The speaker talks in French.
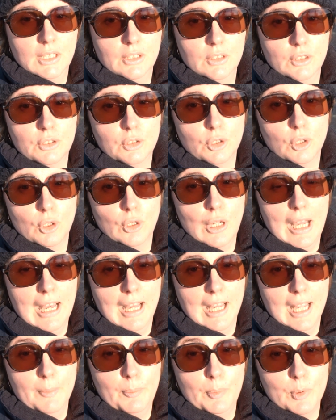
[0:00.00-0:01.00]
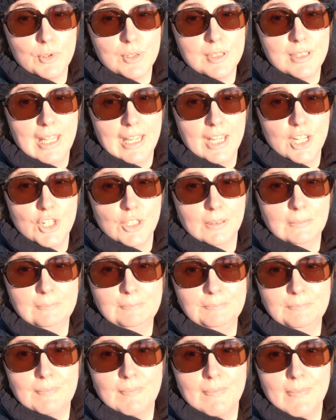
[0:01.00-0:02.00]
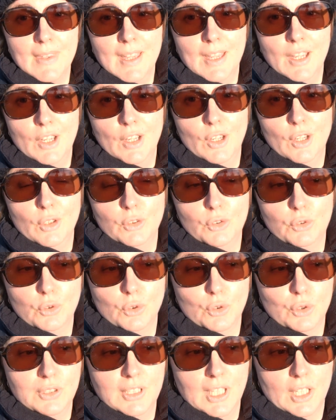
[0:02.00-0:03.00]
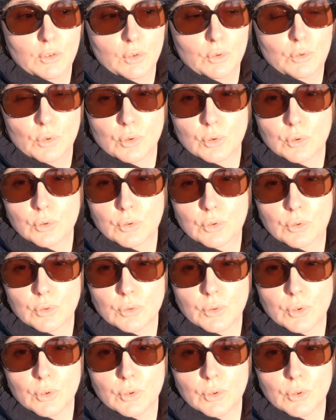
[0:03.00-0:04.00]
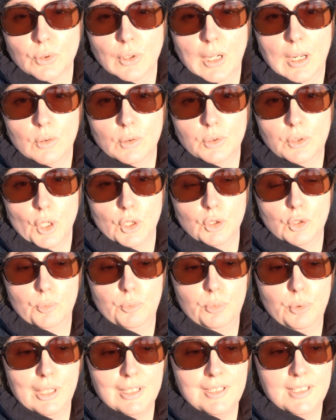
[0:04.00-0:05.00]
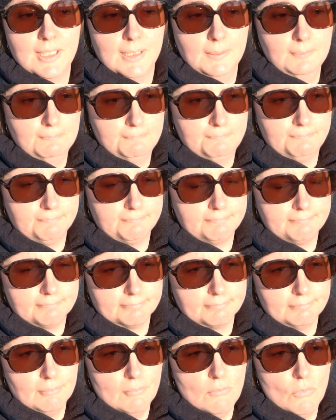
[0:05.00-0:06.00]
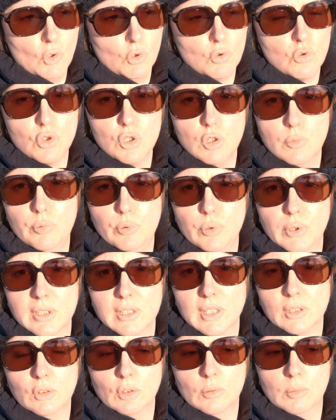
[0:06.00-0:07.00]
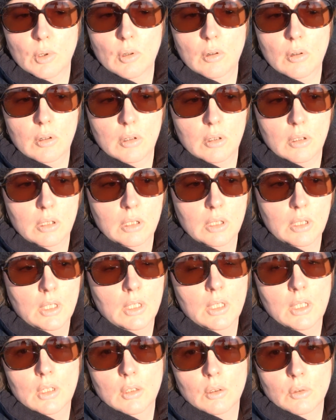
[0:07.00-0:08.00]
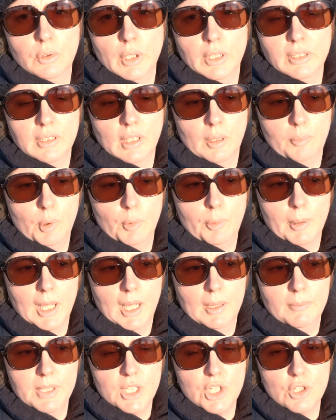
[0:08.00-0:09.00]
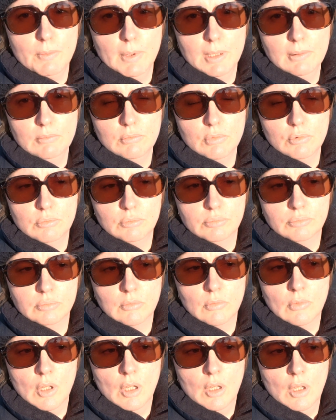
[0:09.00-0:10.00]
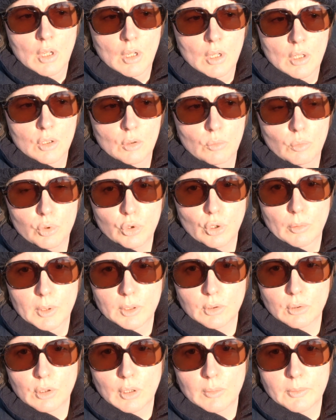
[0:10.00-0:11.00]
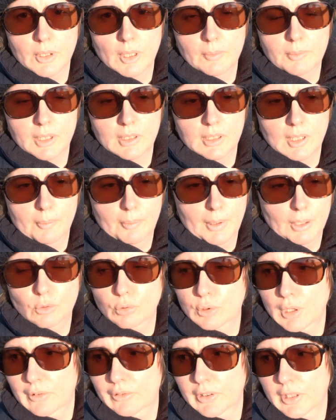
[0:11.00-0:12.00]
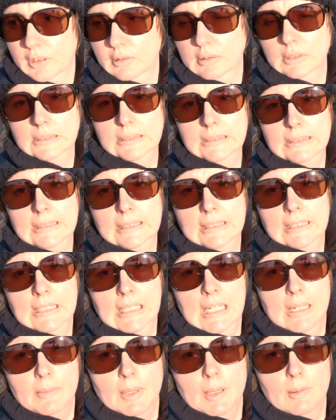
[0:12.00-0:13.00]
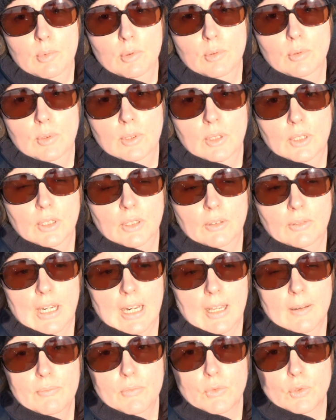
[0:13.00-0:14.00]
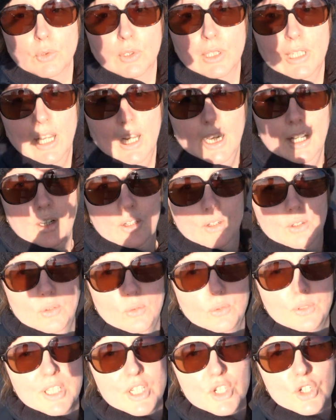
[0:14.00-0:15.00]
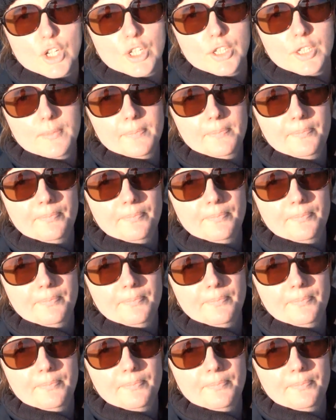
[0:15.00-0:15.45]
notre arrêt pause déj sur une aire d'autoroute, donc à hauteur de Poitiers. Donc je sais plus exactement, on doit être à peu près à mi-chemin il me semble un truc comme ça, peut-être pas tout à fait. Mais bon, euh, voilà. Donc là, euh, on déjeune.